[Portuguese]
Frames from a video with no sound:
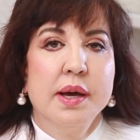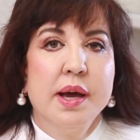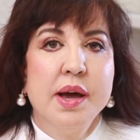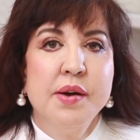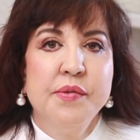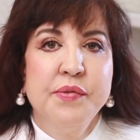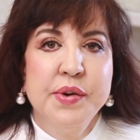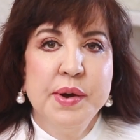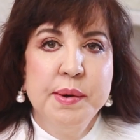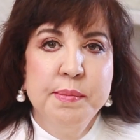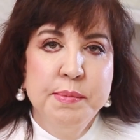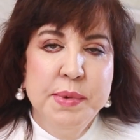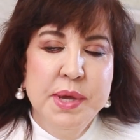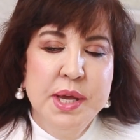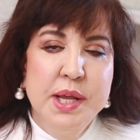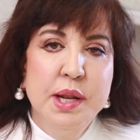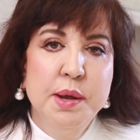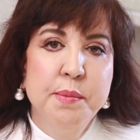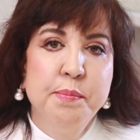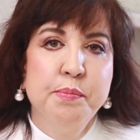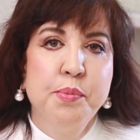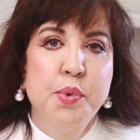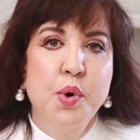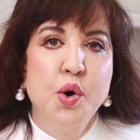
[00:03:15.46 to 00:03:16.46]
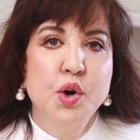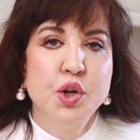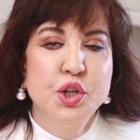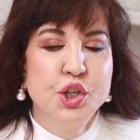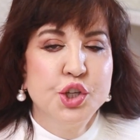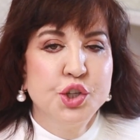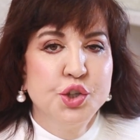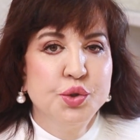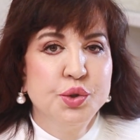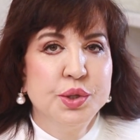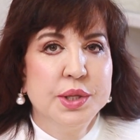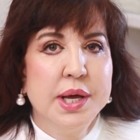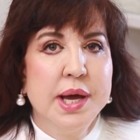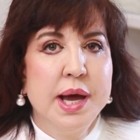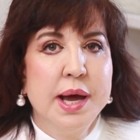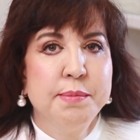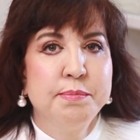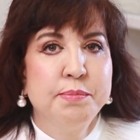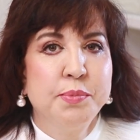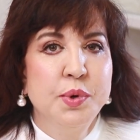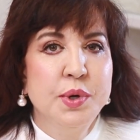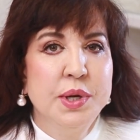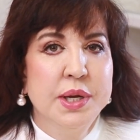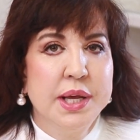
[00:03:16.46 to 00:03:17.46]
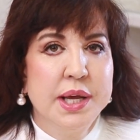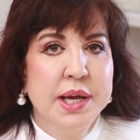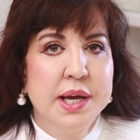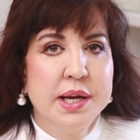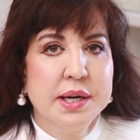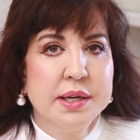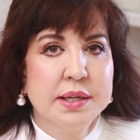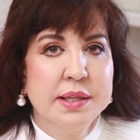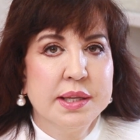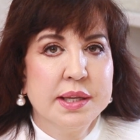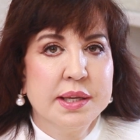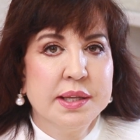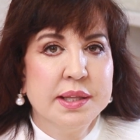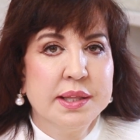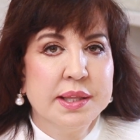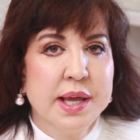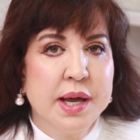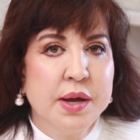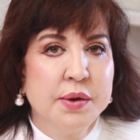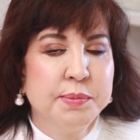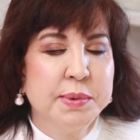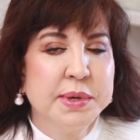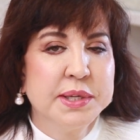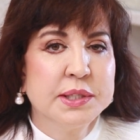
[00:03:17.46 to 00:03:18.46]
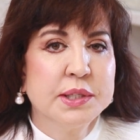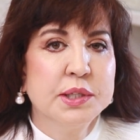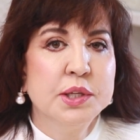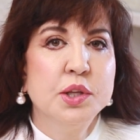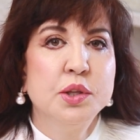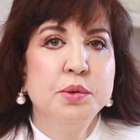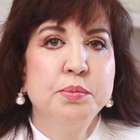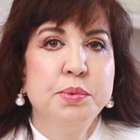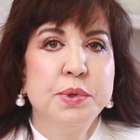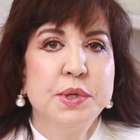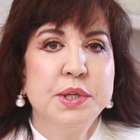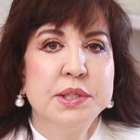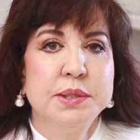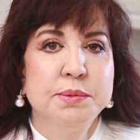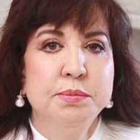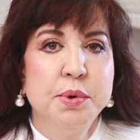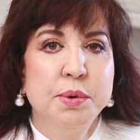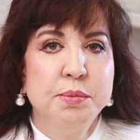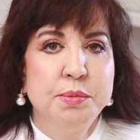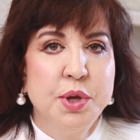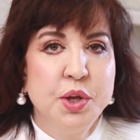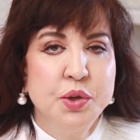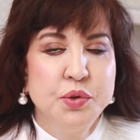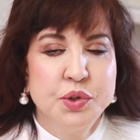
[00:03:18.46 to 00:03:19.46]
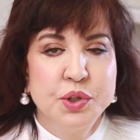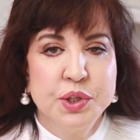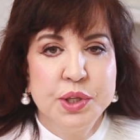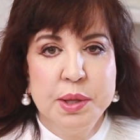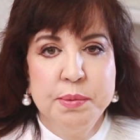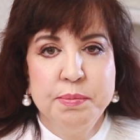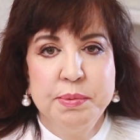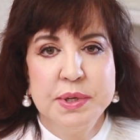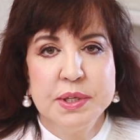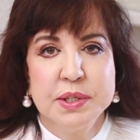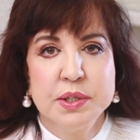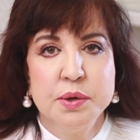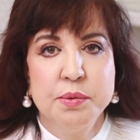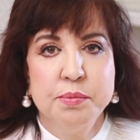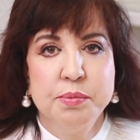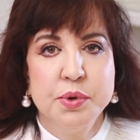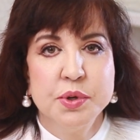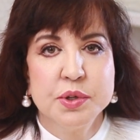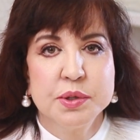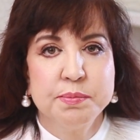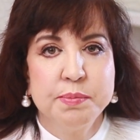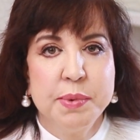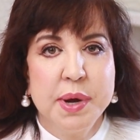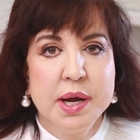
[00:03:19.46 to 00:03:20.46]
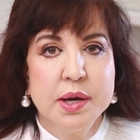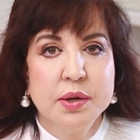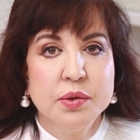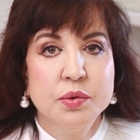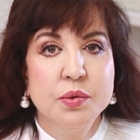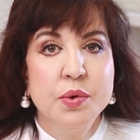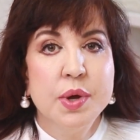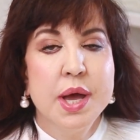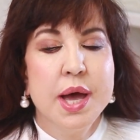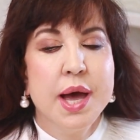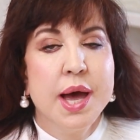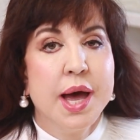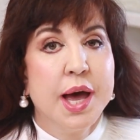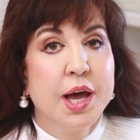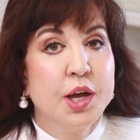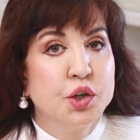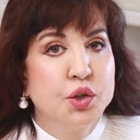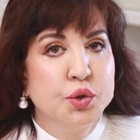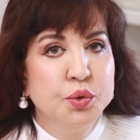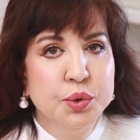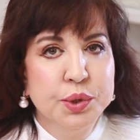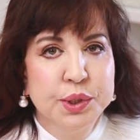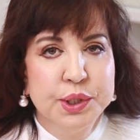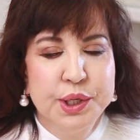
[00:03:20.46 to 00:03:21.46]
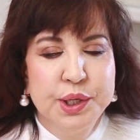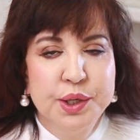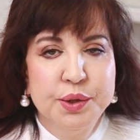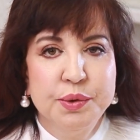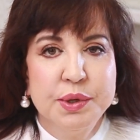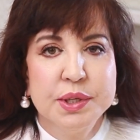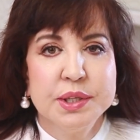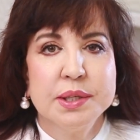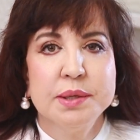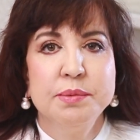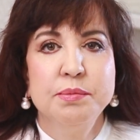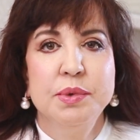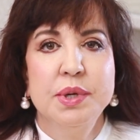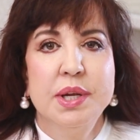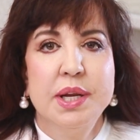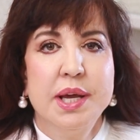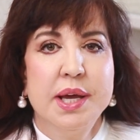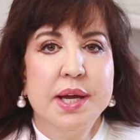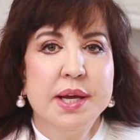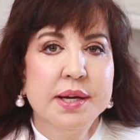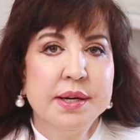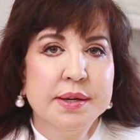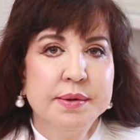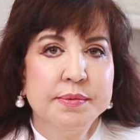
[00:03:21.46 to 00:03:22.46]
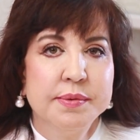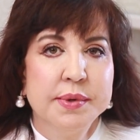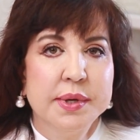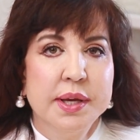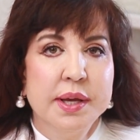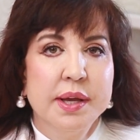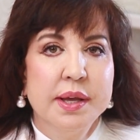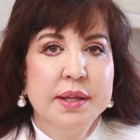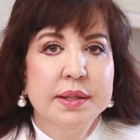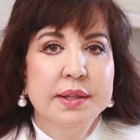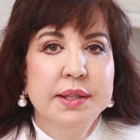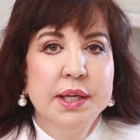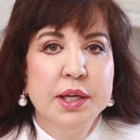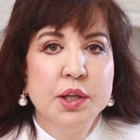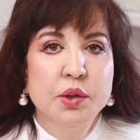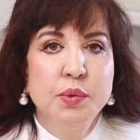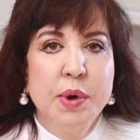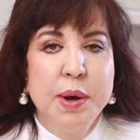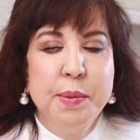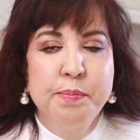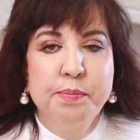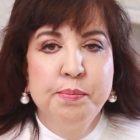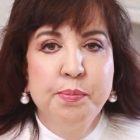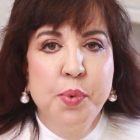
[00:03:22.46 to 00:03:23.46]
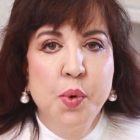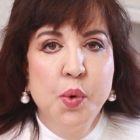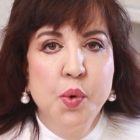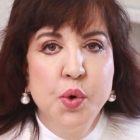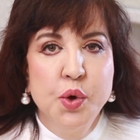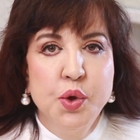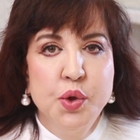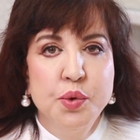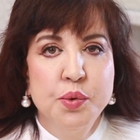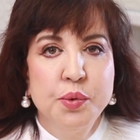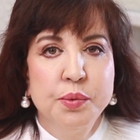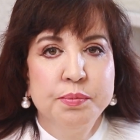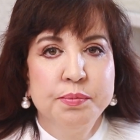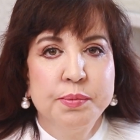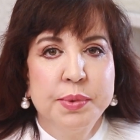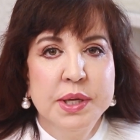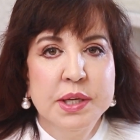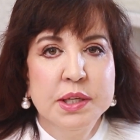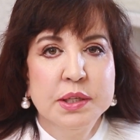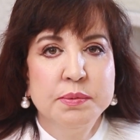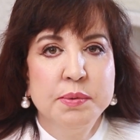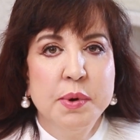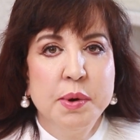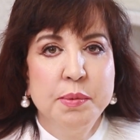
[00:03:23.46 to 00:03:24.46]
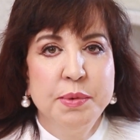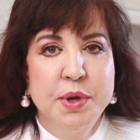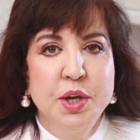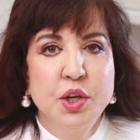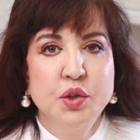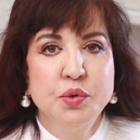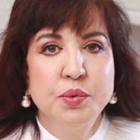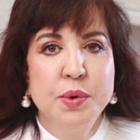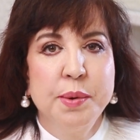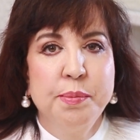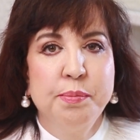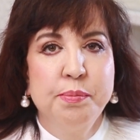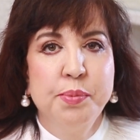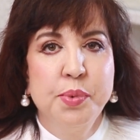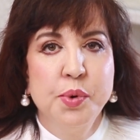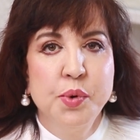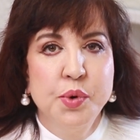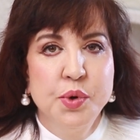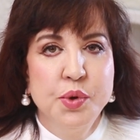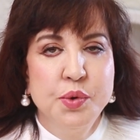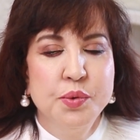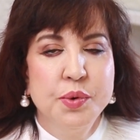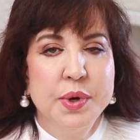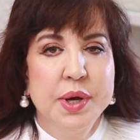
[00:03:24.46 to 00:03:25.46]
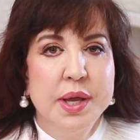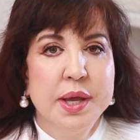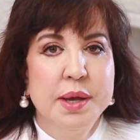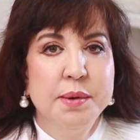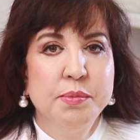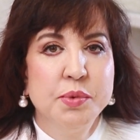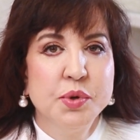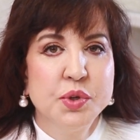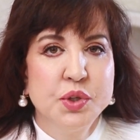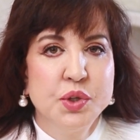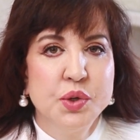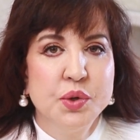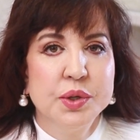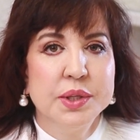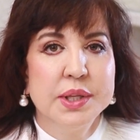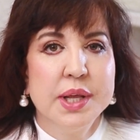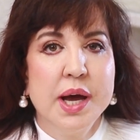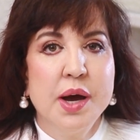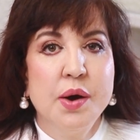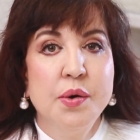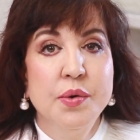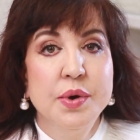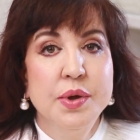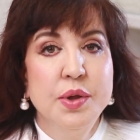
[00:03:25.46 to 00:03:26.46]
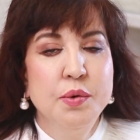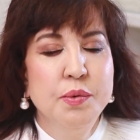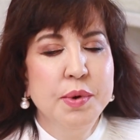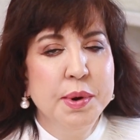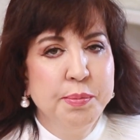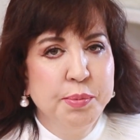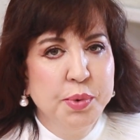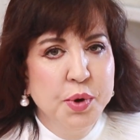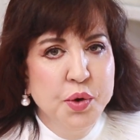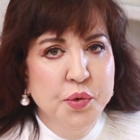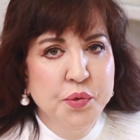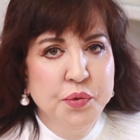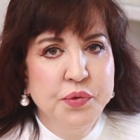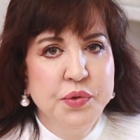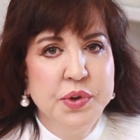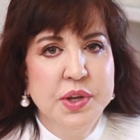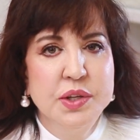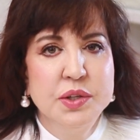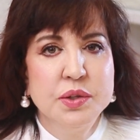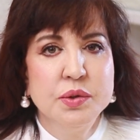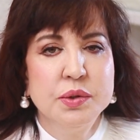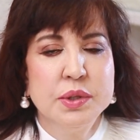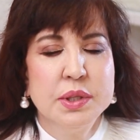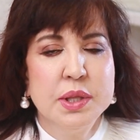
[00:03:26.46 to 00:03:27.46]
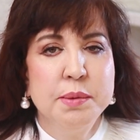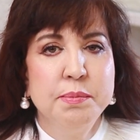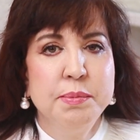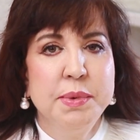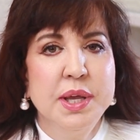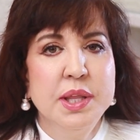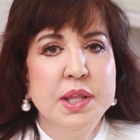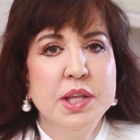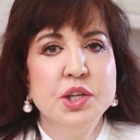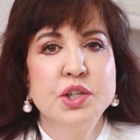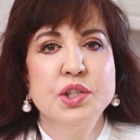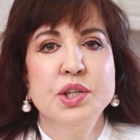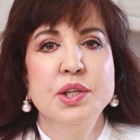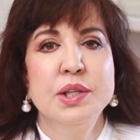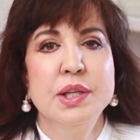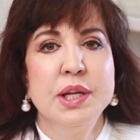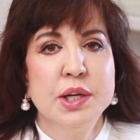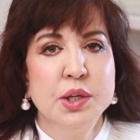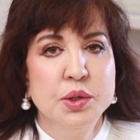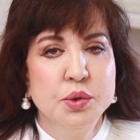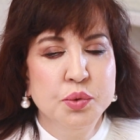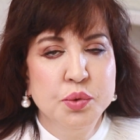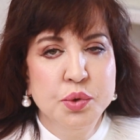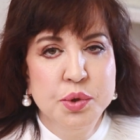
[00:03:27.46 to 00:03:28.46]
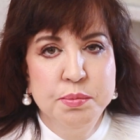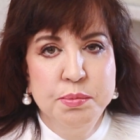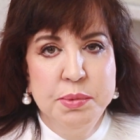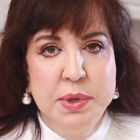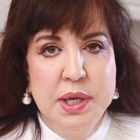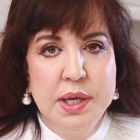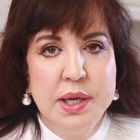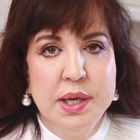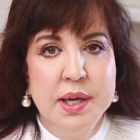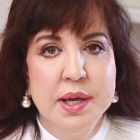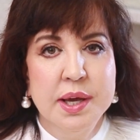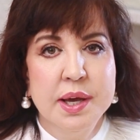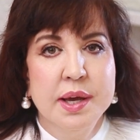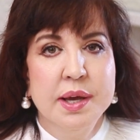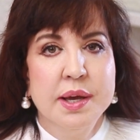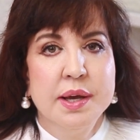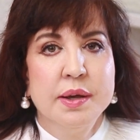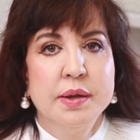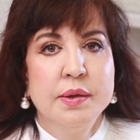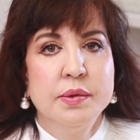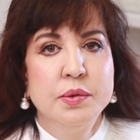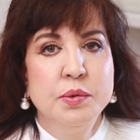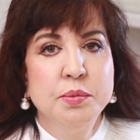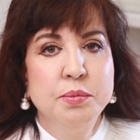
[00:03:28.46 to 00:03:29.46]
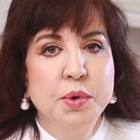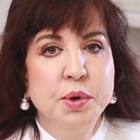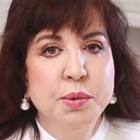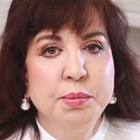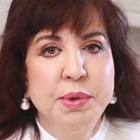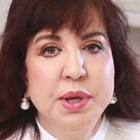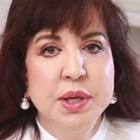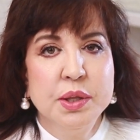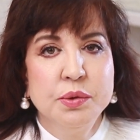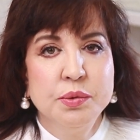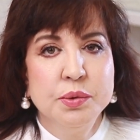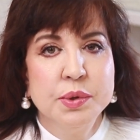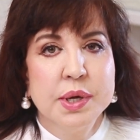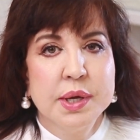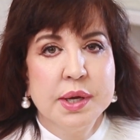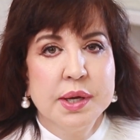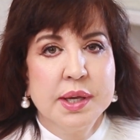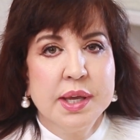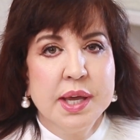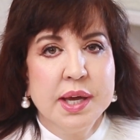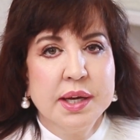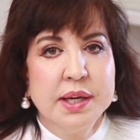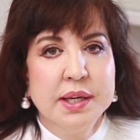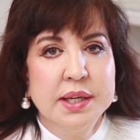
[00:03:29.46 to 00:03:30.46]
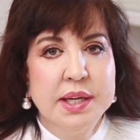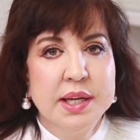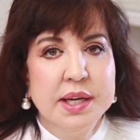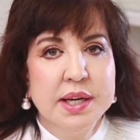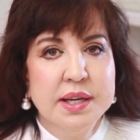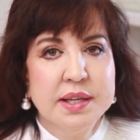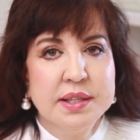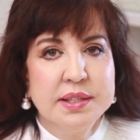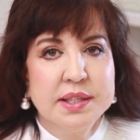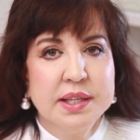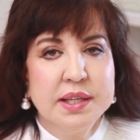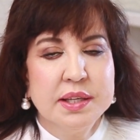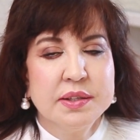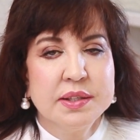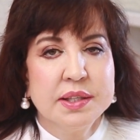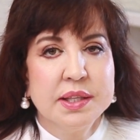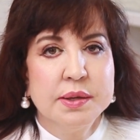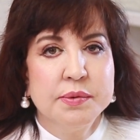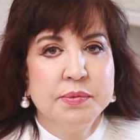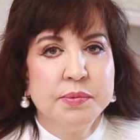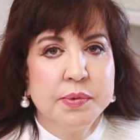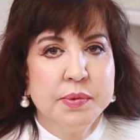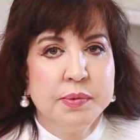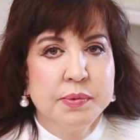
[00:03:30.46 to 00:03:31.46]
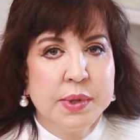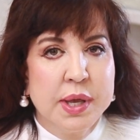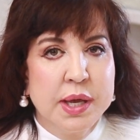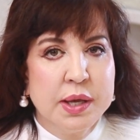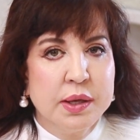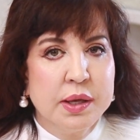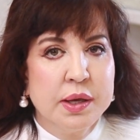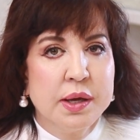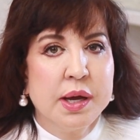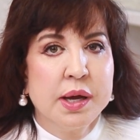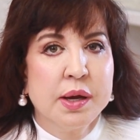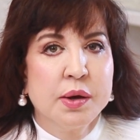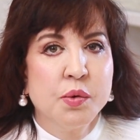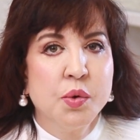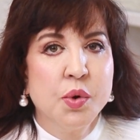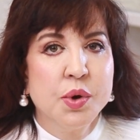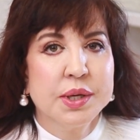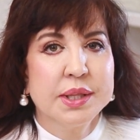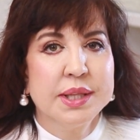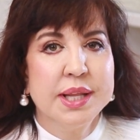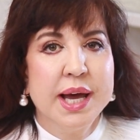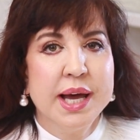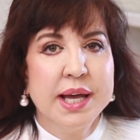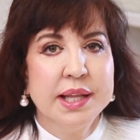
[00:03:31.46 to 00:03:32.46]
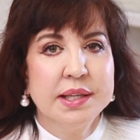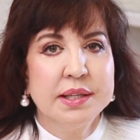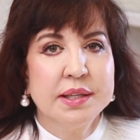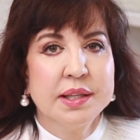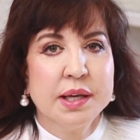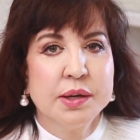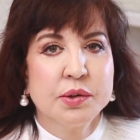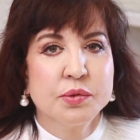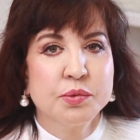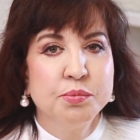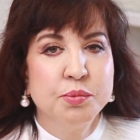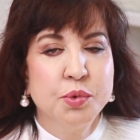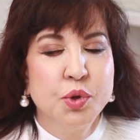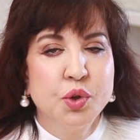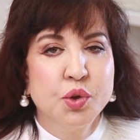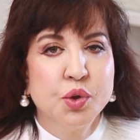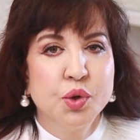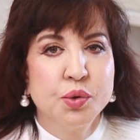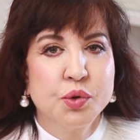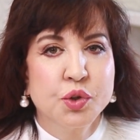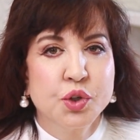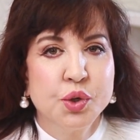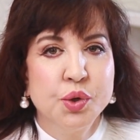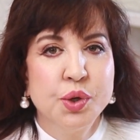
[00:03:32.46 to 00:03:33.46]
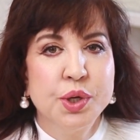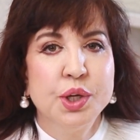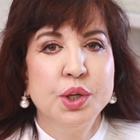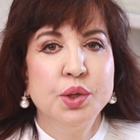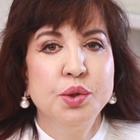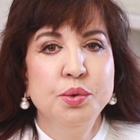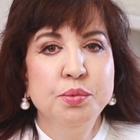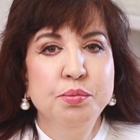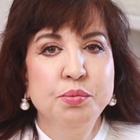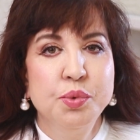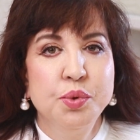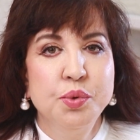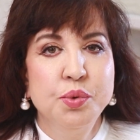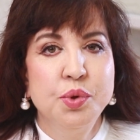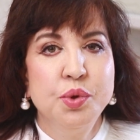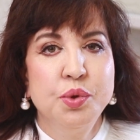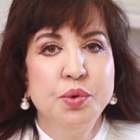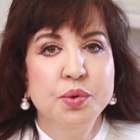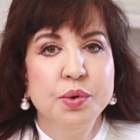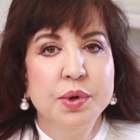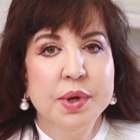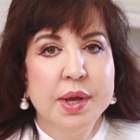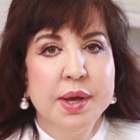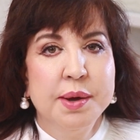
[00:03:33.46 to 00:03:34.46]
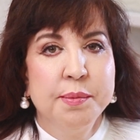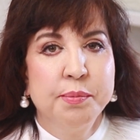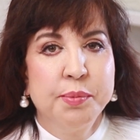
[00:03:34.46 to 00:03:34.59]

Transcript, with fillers: A família pode ajudar a mulher que está passando por esse momento de depressão pós-parto, ajudando essa mulher dando apoio, principalmente o apoio emocional e o apoio físico também, deixando ela dormir no momento que a criança está acordada, e está muito, chorando muito,